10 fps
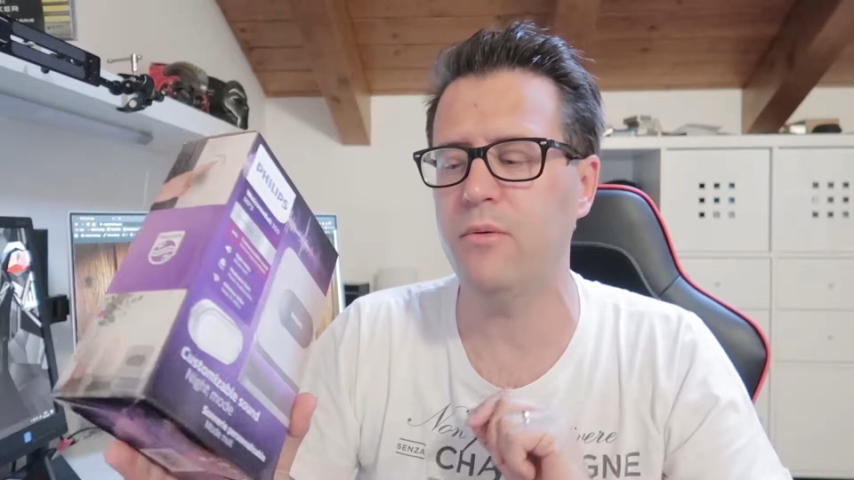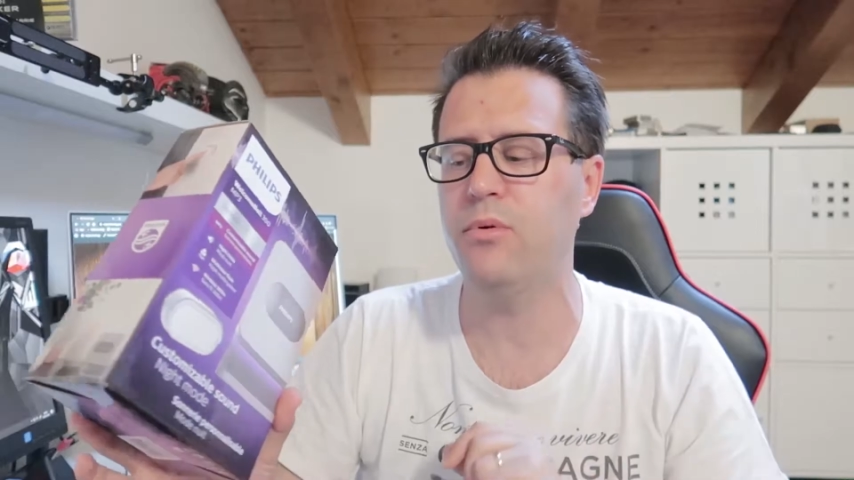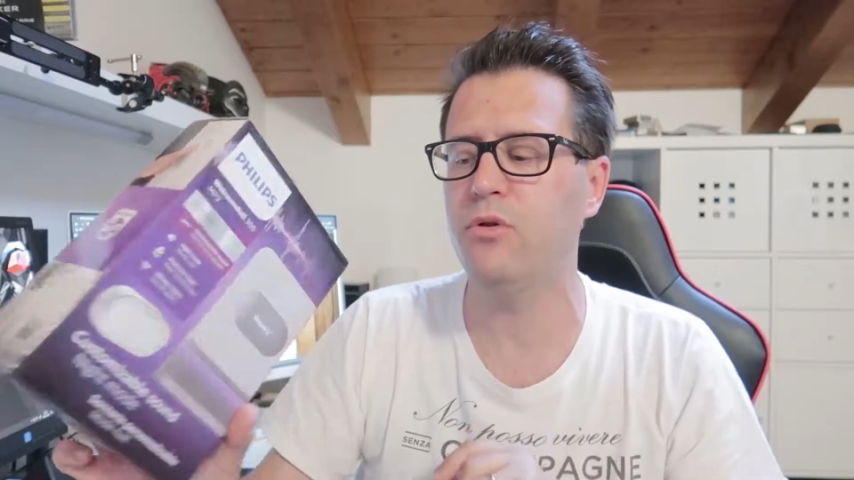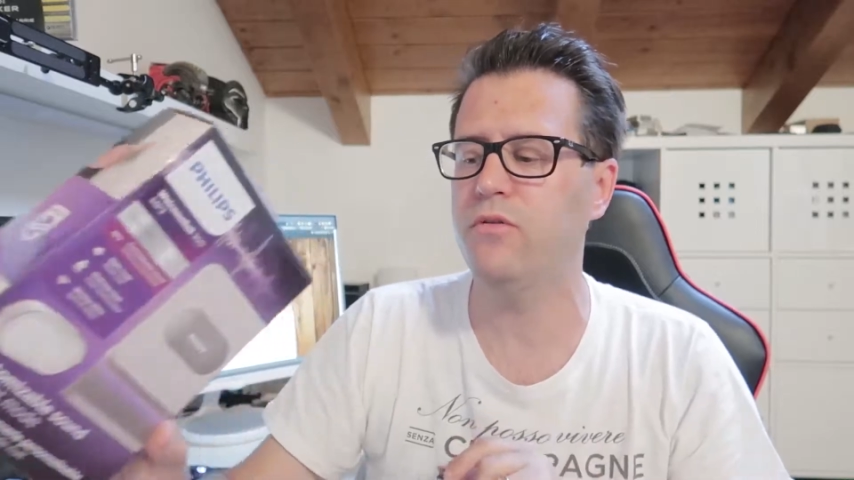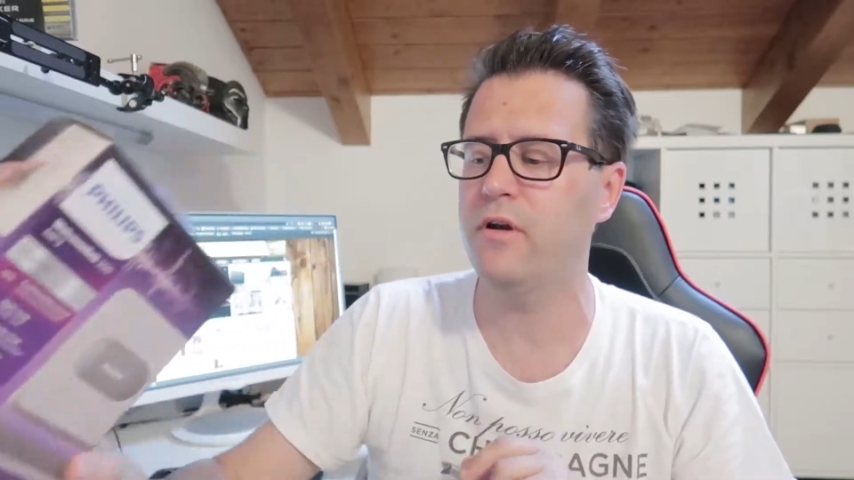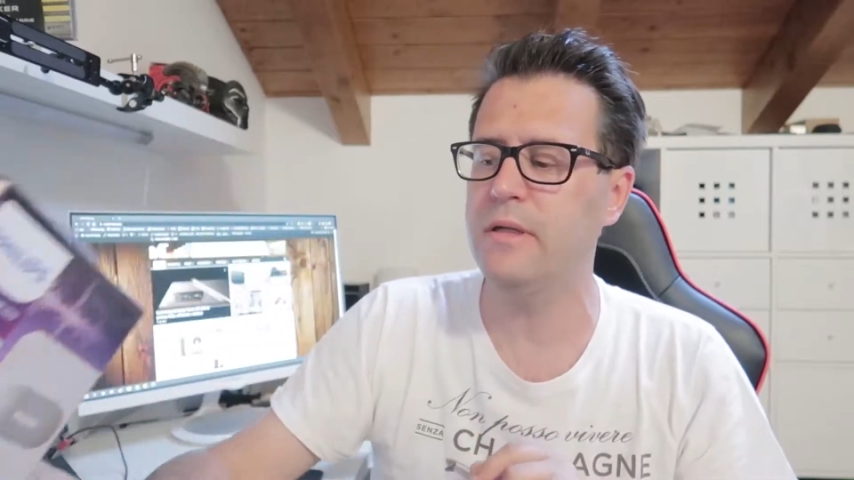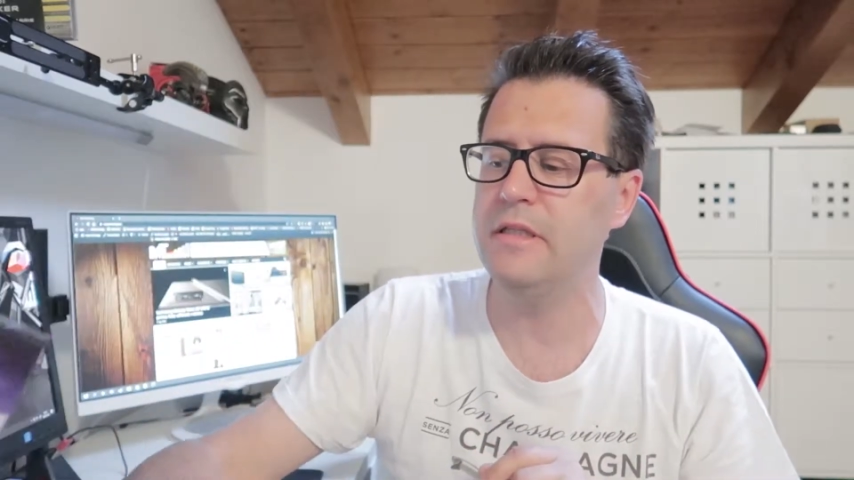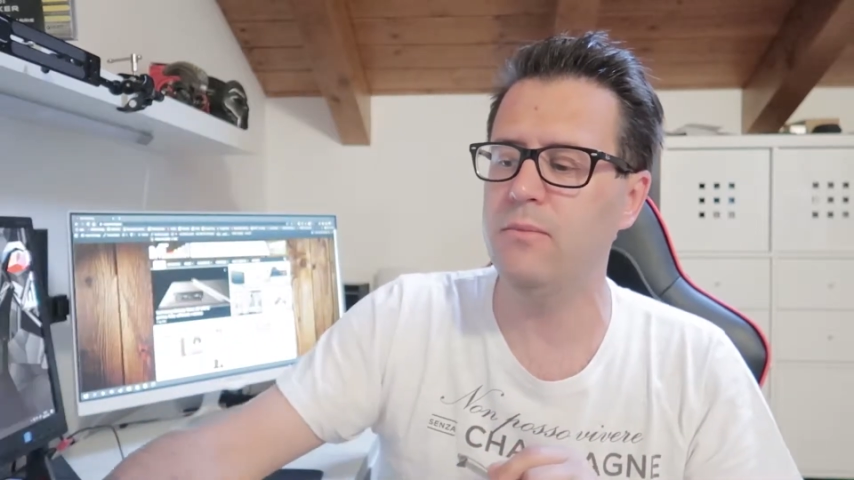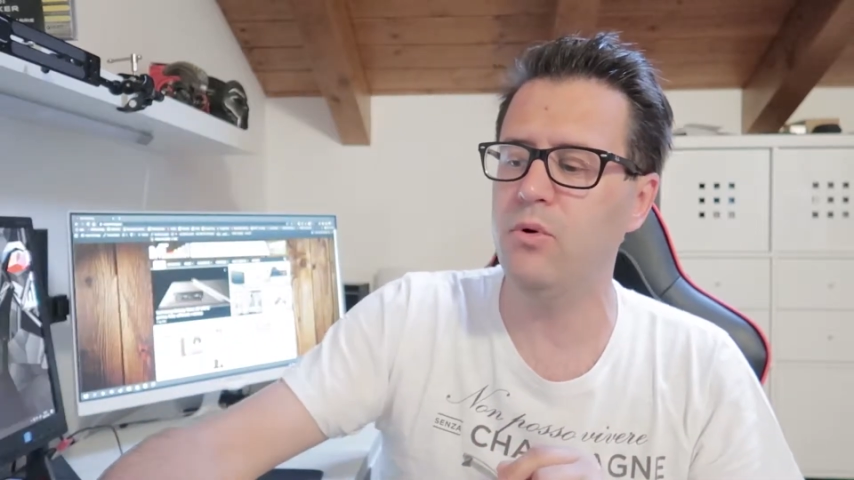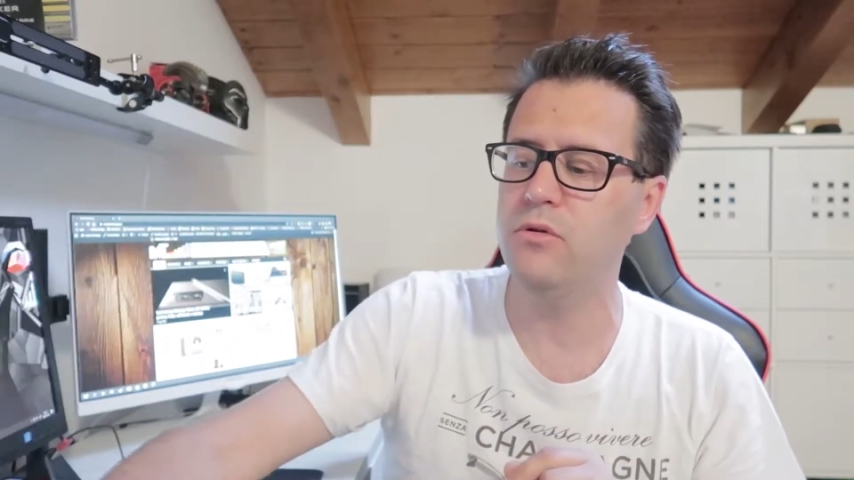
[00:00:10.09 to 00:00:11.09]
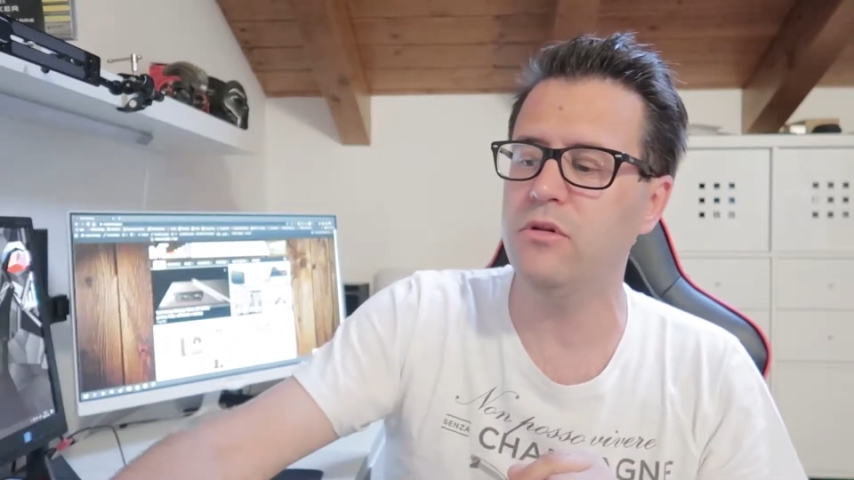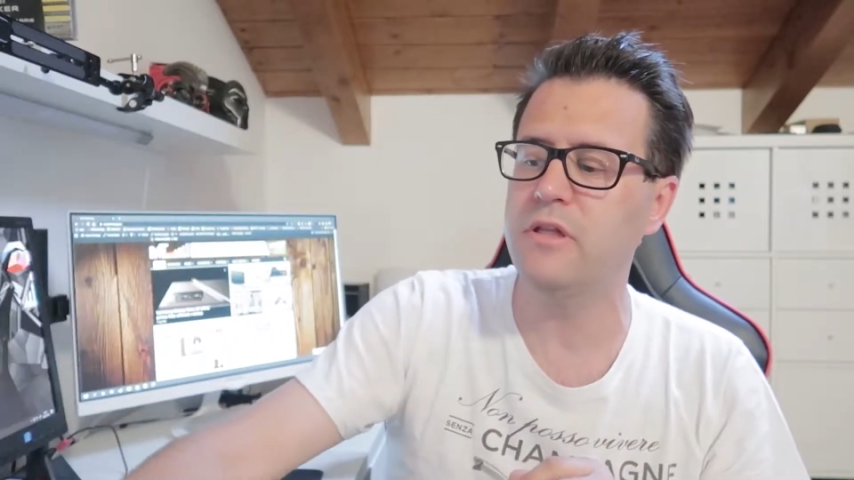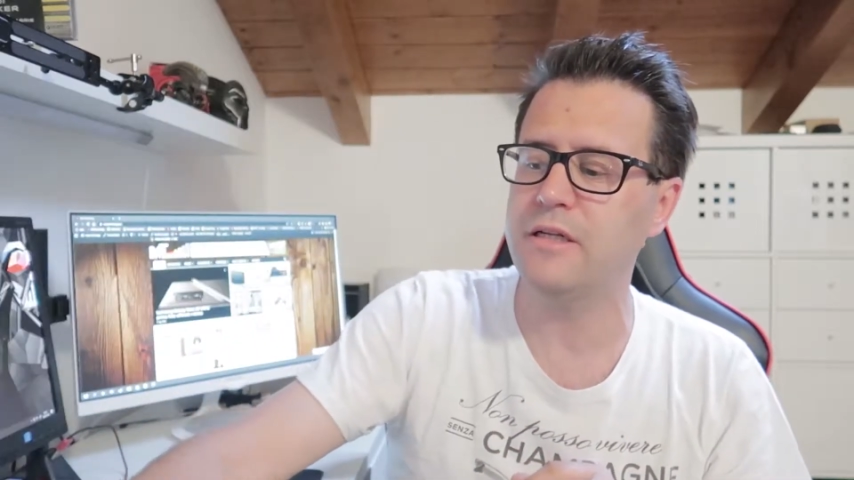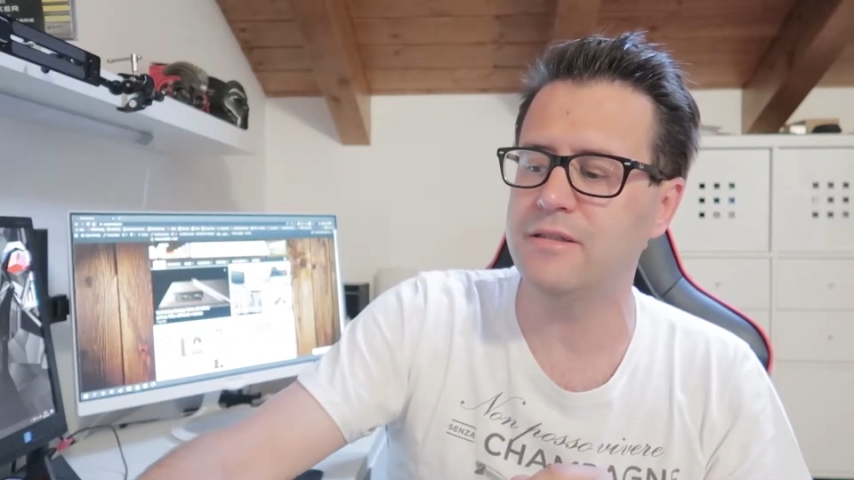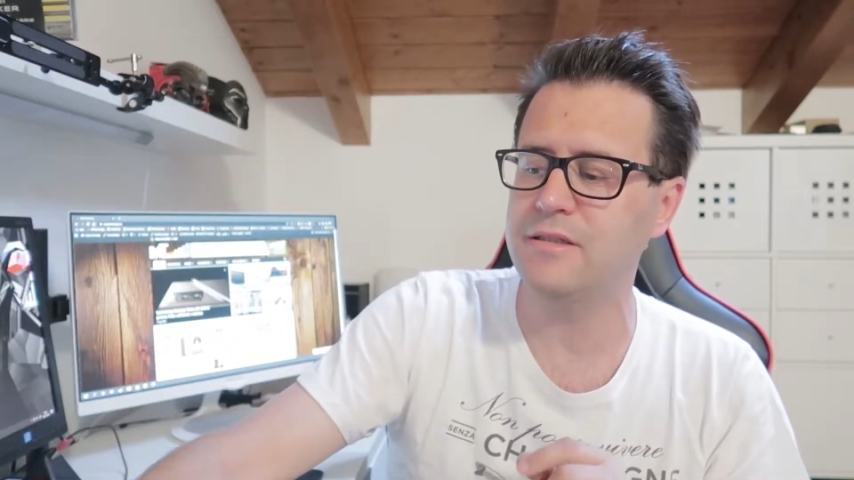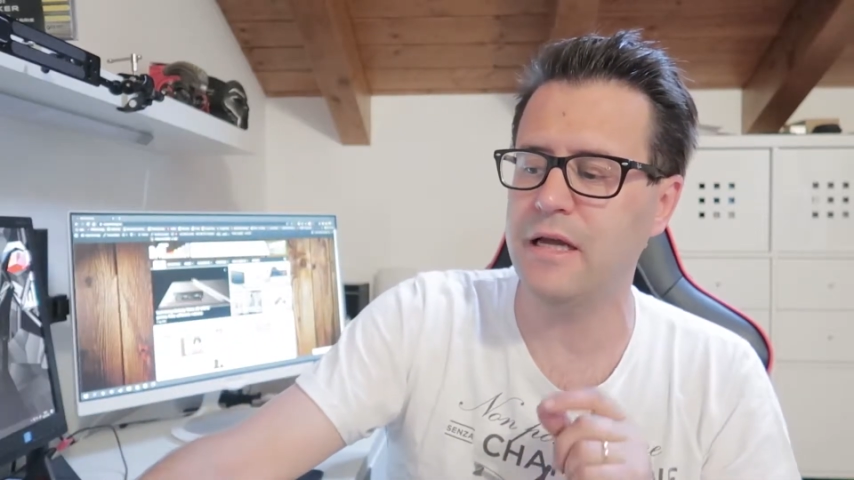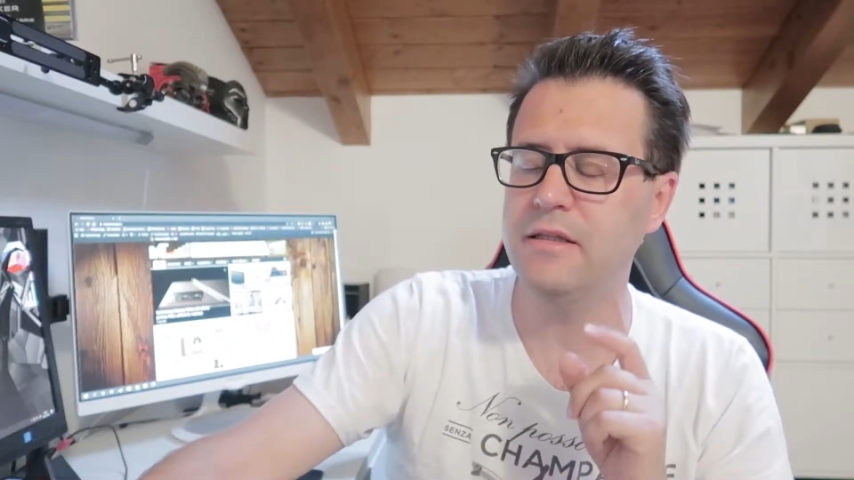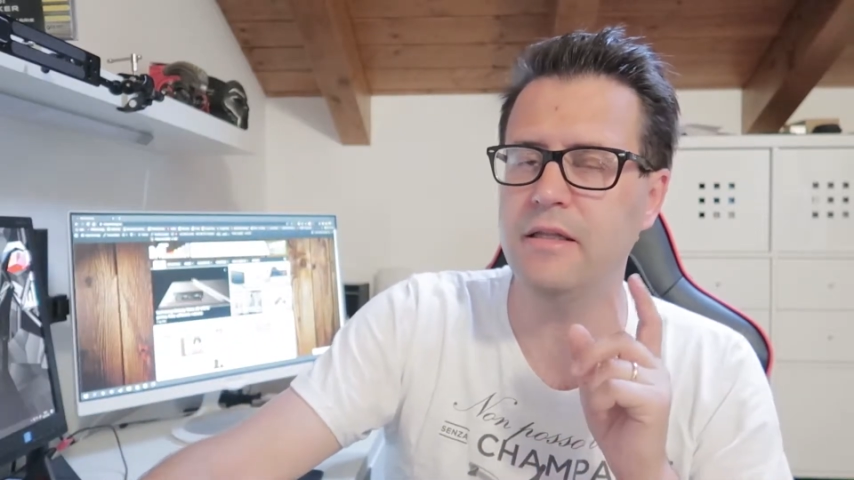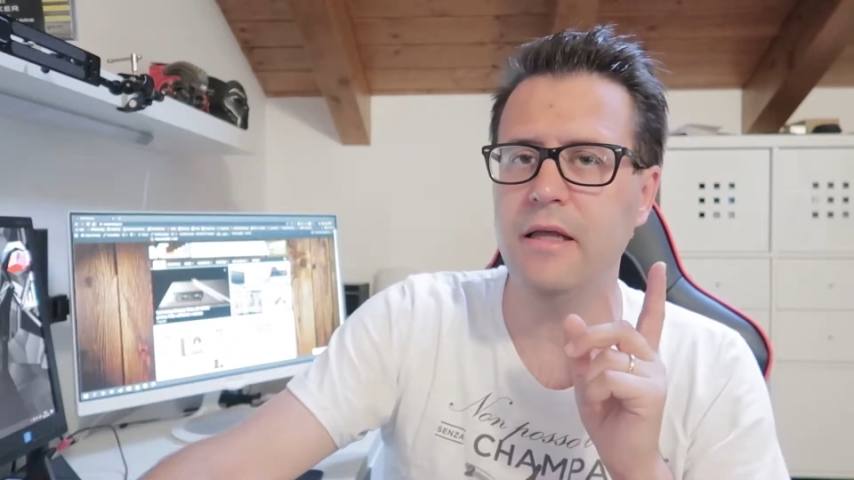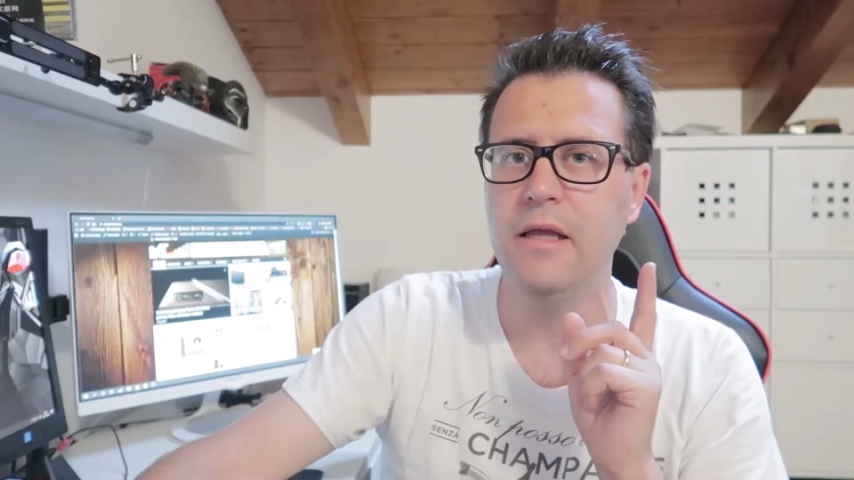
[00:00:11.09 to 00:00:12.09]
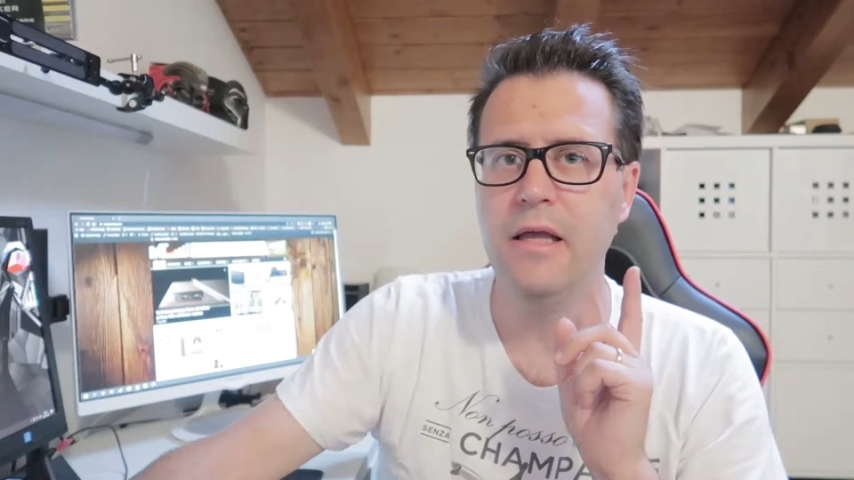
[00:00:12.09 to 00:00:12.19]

è un prodotto veramente molto interessante